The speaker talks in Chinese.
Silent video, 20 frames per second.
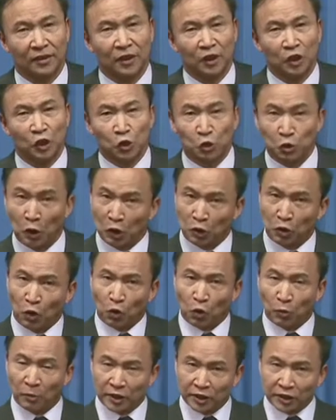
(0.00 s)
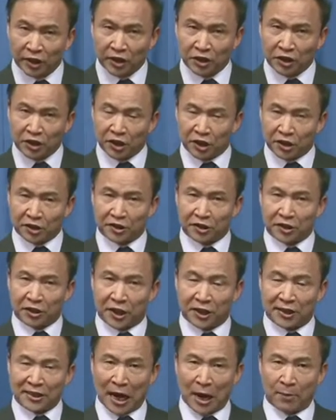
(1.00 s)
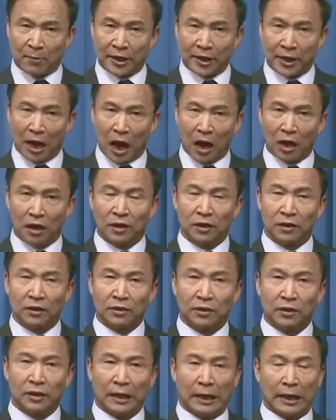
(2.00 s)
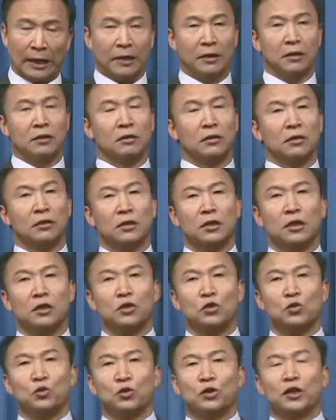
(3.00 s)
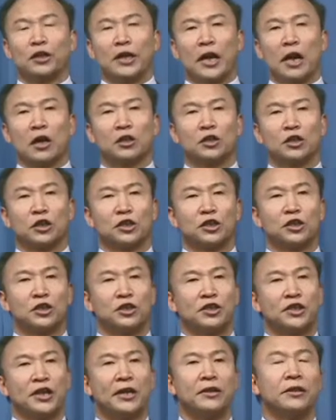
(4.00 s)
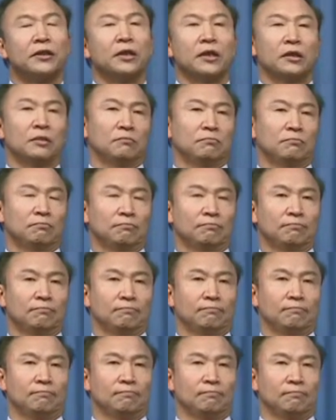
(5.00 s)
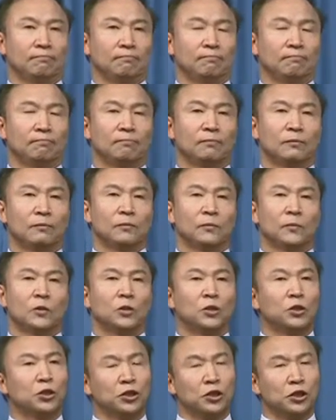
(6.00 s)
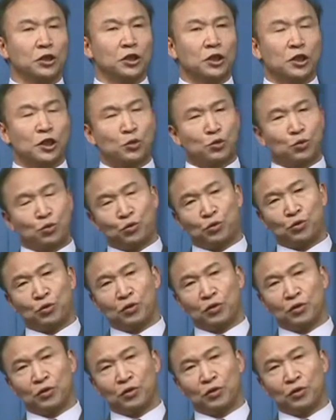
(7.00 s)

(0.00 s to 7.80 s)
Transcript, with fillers: 所以说，我们先秦的思想家们呢，哎，根据两者之间的，嗯，实和虚